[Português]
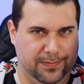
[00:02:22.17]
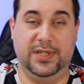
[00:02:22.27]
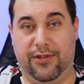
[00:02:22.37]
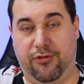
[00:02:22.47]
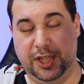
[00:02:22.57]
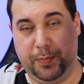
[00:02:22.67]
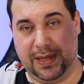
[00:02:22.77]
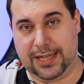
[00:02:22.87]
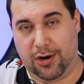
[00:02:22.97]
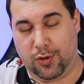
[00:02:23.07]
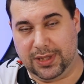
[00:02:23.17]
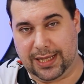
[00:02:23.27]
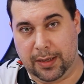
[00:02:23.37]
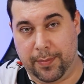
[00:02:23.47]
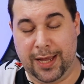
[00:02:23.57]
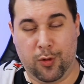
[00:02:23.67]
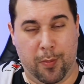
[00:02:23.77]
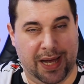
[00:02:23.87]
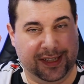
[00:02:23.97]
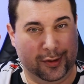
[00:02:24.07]
Os iPhones passaram a contar também com
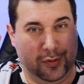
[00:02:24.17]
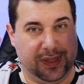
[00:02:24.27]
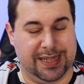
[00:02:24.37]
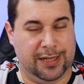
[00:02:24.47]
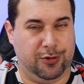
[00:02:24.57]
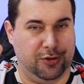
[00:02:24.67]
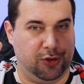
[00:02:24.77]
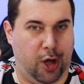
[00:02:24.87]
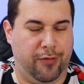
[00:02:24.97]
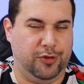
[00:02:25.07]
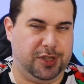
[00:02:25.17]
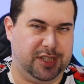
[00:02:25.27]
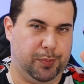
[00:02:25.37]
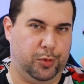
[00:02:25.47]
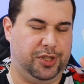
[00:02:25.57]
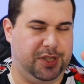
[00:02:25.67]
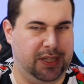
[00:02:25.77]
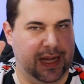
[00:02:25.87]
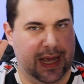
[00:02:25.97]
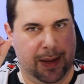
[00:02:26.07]
mais de 200 novos tipos
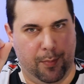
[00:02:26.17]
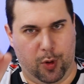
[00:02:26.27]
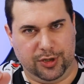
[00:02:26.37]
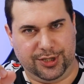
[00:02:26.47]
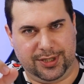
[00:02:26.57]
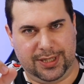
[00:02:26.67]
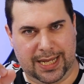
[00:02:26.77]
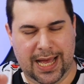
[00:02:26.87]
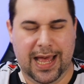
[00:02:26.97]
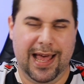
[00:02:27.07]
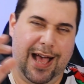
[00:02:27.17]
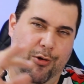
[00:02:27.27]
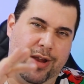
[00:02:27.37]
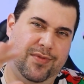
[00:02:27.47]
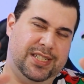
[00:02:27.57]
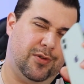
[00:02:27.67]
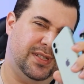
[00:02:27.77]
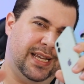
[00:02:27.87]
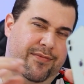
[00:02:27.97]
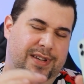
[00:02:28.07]
de emojis, tá? Agora você
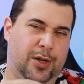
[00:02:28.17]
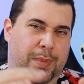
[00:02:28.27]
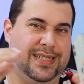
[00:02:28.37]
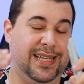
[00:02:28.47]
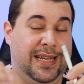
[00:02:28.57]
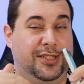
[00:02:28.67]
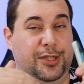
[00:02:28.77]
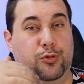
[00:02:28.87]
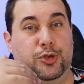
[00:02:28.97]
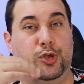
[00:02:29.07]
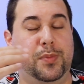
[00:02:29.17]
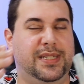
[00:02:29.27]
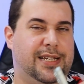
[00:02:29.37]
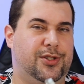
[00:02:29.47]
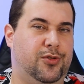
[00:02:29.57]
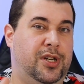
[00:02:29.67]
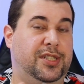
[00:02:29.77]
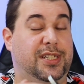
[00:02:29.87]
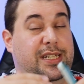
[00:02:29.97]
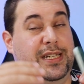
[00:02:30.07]
consegue fazer uma série de
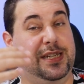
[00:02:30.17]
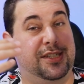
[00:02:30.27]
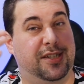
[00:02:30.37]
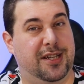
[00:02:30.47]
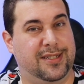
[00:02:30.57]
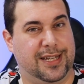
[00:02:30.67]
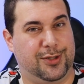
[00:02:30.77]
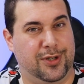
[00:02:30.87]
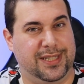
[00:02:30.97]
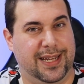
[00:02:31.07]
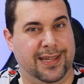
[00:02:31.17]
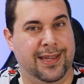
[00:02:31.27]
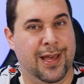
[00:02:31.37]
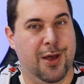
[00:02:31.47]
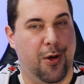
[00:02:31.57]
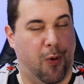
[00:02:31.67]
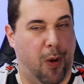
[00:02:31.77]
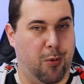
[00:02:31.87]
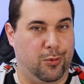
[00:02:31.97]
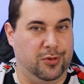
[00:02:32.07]
customizações e estilizações aí com
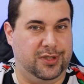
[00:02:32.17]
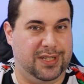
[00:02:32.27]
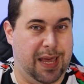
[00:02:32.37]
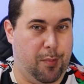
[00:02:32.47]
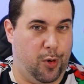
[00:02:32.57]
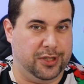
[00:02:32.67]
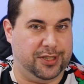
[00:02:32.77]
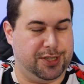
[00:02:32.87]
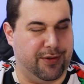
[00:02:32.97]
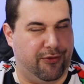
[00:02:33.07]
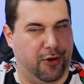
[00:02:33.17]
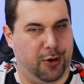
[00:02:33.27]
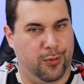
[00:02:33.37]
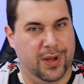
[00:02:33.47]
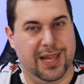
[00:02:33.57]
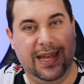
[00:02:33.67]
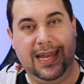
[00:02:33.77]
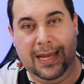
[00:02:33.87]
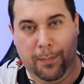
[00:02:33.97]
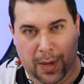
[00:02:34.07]
alguns emojis que foram
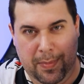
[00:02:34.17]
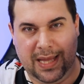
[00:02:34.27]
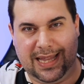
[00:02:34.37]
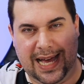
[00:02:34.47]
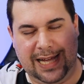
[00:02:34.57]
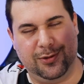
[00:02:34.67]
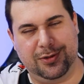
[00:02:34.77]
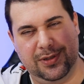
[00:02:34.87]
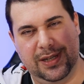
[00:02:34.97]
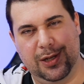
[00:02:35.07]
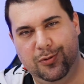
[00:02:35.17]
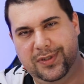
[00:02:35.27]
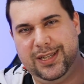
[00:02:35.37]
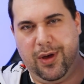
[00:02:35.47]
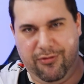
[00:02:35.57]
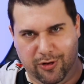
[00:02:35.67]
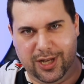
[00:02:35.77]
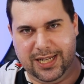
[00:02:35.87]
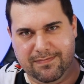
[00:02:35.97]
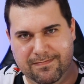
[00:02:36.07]
implementados no seu
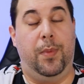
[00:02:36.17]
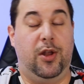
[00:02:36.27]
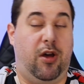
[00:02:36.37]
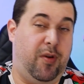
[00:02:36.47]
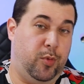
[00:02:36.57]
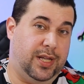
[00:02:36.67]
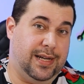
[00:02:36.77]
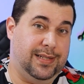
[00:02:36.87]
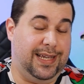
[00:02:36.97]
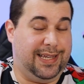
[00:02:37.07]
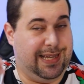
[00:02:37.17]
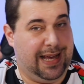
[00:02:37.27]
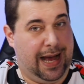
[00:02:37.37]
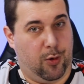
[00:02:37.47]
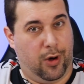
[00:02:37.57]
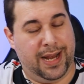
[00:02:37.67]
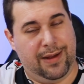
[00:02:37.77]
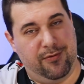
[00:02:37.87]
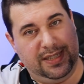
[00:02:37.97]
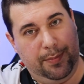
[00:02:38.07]
iPhone. Uma nova mudança é que
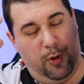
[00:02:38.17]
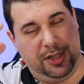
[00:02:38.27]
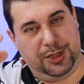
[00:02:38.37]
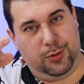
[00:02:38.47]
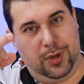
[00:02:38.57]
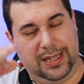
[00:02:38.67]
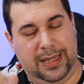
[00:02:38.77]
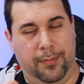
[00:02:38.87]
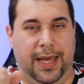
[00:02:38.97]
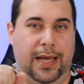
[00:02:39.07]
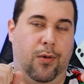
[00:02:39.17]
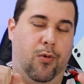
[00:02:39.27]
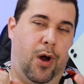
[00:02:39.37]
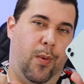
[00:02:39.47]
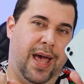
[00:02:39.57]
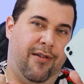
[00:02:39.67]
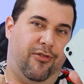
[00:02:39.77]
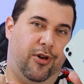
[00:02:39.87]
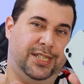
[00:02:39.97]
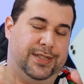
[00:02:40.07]
agora você pode escolher também qual é a
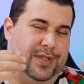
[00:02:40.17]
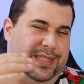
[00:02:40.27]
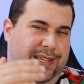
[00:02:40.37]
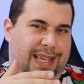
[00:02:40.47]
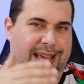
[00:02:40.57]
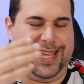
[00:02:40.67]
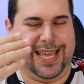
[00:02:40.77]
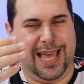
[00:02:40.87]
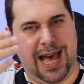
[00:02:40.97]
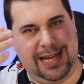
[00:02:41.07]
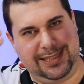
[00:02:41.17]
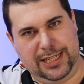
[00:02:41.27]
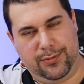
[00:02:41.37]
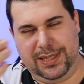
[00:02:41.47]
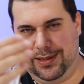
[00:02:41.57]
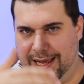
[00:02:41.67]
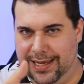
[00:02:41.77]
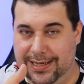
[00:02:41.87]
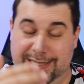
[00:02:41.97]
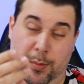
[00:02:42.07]
voz que você quer que a Siri
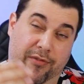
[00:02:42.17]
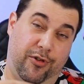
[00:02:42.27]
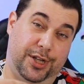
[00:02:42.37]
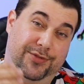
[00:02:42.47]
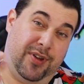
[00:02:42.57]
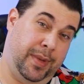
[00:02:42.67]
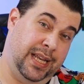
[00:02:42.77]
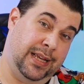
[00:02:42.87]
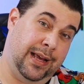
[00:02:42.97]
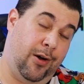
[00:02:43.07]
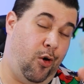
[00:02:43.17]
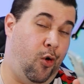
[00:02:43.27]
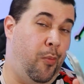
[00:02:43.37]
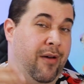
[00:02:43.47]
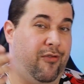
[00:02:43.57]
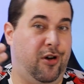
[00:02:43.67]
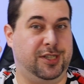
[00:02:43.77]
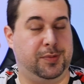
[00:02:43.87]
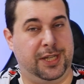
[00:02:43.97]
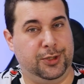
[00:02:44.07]
tenha, se é uma voz feminina ou uma
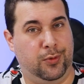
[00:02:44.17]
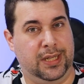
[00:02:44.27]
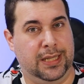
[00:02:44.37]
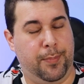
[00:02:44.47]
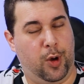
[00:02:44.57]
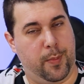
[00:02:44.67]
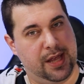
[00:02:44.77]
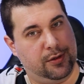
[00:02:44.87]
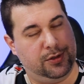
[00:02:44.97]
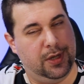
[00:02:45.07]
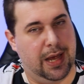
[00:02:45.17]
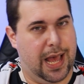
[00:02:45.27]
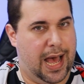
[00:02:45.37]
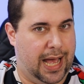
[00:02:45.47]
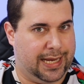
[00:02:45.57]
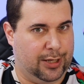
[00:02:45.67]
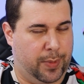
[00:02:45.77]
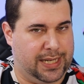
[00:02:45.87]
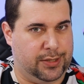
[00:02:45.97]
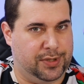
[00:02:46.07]
voz masculina, pelo menos Aqui no
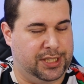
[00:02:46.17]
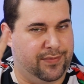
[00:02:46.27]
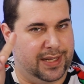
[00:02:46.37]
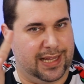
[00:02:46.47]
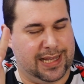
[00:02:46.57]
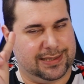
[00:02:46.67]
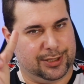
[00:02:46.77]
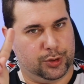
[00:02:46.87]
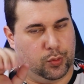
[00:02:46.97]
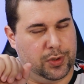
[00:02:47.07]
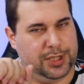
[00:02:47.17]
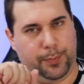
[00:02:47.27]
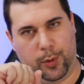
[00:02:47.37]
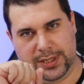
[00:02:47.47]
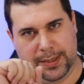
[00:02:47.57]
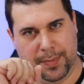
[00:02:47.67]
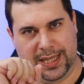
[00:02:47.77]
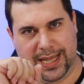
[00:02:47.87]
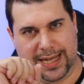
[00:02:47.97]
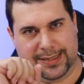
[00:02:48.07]
Brasil a gente vai ter essas duas
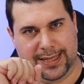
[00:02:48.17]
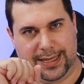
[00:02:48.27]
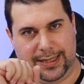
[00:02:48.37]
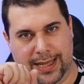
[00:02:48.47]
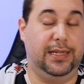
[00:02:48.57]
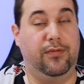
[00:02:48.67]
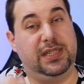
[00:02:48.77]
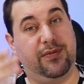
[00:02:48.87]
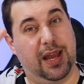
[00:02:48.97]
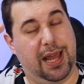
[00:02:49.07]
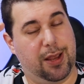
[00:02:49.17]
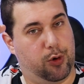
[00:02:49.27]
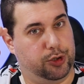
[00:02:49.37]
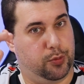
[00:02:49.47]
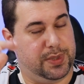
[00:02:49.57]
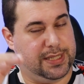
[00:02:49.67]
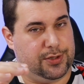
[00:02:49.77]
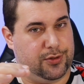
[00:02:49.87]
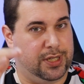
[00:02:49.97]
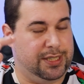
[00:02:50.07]
possibilidades aí. Então você vai lá em
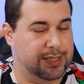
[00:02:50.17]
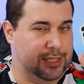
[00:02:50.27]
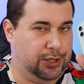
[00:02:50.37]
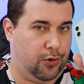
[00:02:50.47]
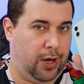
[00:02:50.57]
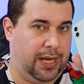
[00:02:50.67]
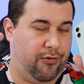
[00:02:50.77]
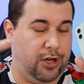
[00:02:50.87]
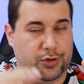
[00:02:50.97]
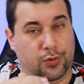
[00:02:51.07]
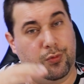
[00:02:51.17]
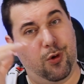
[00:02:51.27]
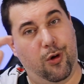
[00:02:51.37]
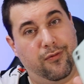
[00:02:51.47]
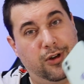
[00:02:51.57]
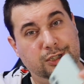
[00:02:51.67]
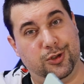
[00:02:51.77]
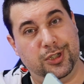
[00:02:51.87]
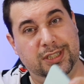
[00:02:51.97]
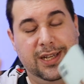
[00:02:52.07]
customizações, escolhe a voz 1 ou voz
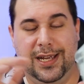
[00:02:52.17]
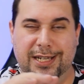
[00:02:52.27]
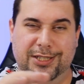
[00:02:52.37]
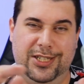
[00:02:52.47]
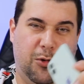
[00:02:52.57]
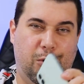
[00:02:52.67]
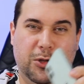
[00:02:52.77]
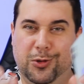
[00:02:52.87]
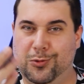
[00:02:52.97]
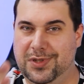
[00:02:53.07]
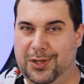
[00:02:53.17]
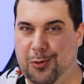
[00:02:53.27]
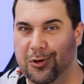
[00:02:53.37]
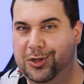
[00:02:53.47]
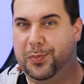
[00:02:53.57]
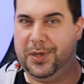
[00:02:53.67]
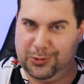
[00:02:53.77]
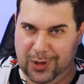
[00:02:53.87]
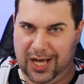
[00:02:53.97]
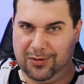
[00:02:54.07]
2 de acordo com seu gosto
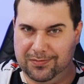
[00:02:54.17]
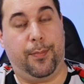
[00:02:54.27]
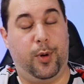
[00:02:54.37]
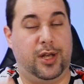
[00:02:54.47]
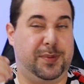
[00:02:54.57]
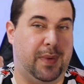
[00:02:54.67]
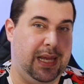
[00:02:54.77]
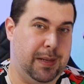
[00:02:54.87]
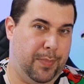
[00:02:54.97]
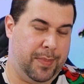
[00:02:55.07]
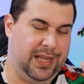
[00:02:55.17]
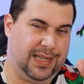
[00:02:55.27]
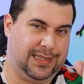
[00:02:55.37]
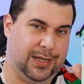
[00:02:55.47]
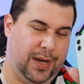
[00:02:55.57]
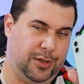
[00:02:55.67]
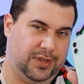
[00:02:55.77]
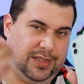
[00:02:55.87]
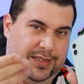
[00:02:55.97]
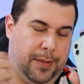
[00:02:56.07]
pessoal. A próxima implementação aí no
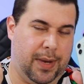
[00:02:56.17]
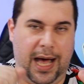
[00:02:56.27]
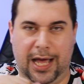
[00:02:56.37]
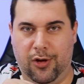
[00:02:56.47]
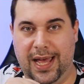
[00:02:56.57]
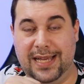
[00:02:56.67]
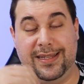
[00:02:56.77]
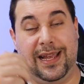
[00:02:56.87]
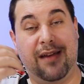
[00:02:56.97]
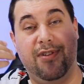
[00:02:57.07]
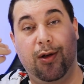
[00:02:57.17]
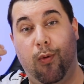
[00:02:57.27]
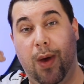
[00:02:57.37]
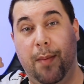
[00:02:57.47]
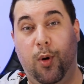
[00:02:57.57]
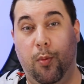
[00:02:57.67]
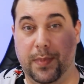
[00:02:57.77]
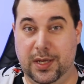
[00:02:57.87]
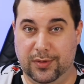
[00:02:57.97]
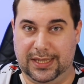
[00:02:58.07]
sistema iOS tem a ver com o Apple
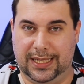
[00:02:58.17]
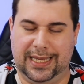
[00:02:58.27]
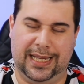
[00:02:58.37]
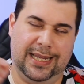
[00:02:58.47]
Music, tá?